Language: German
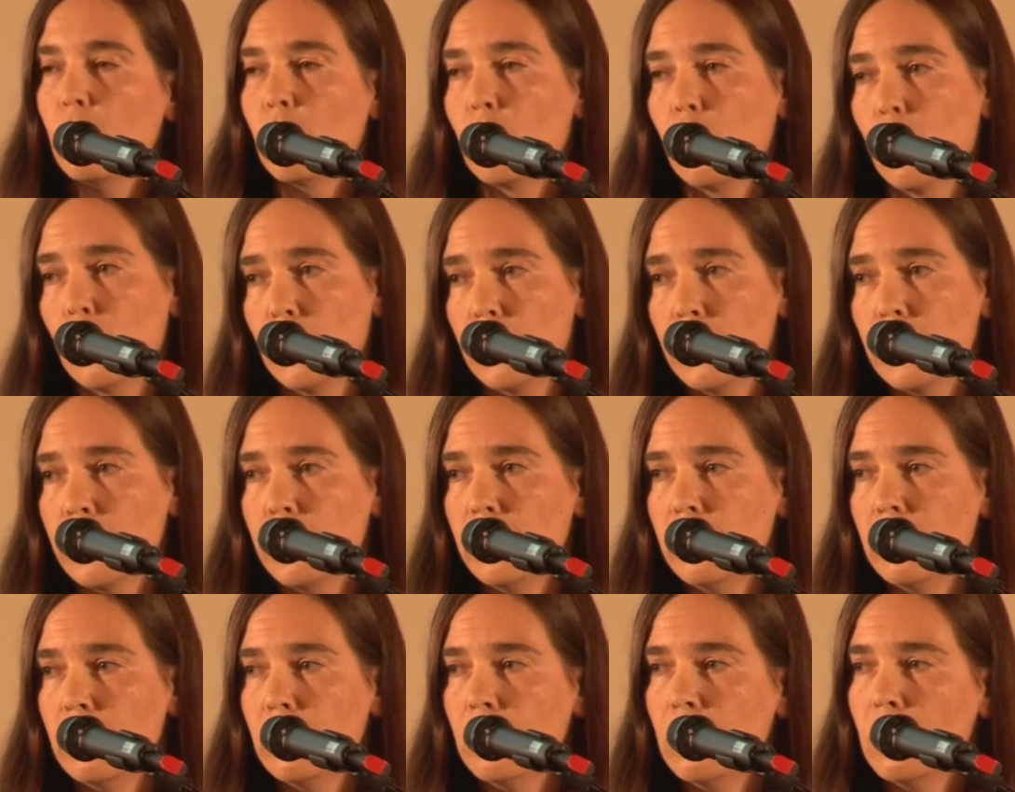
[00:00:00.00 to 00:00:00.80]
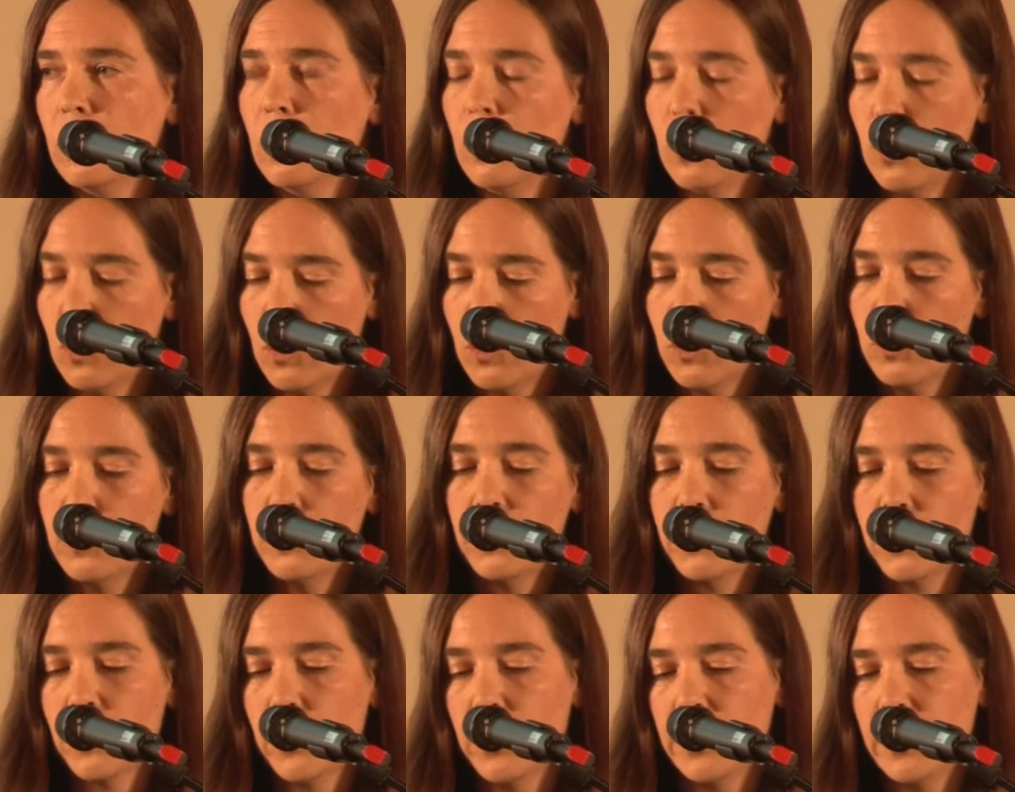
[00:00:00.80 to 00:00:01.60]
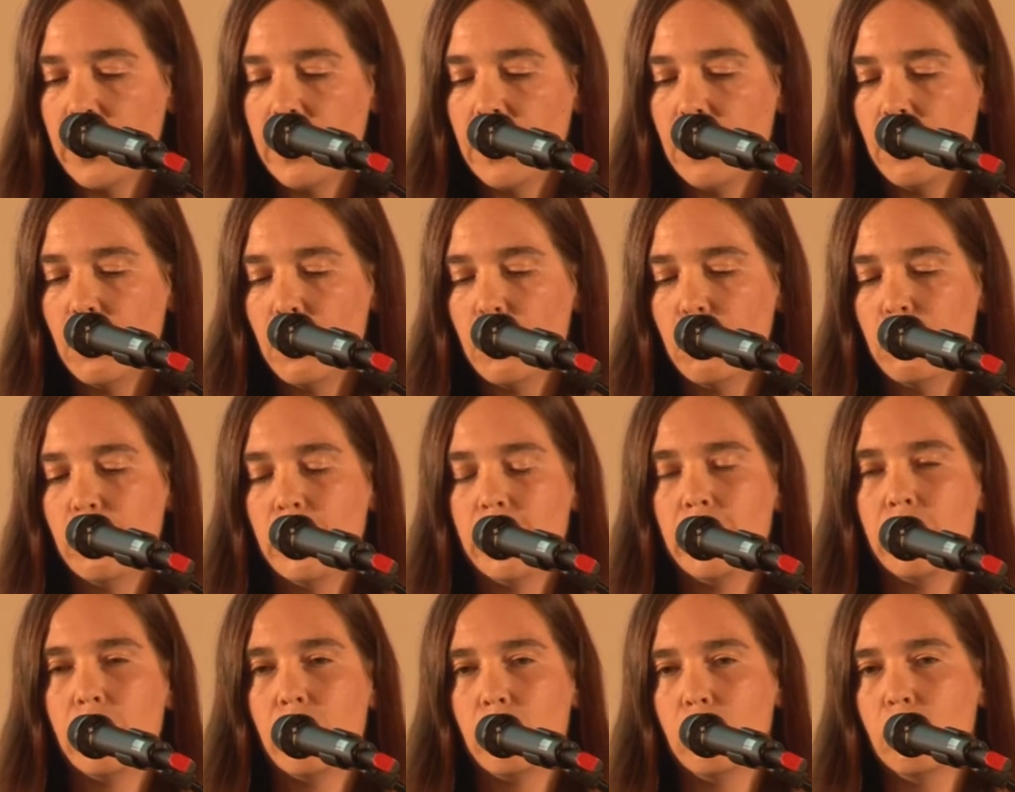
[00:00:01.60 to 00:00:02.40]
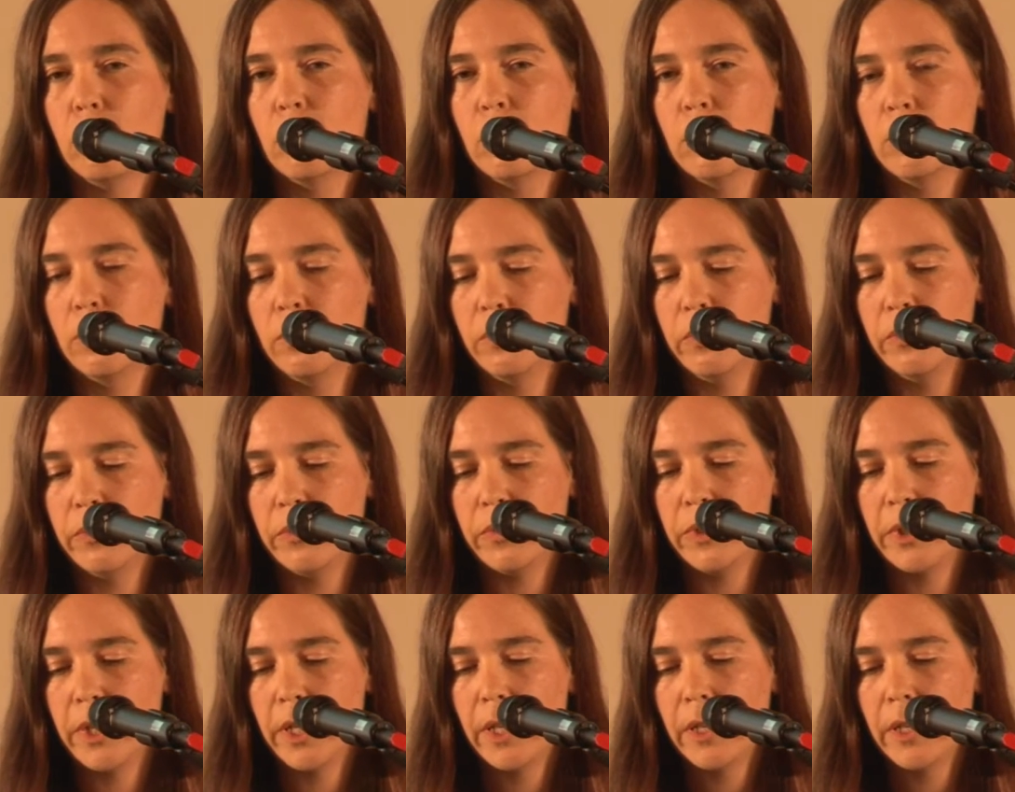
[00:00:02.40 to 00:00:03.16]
konnten und können auch nur in Zukunft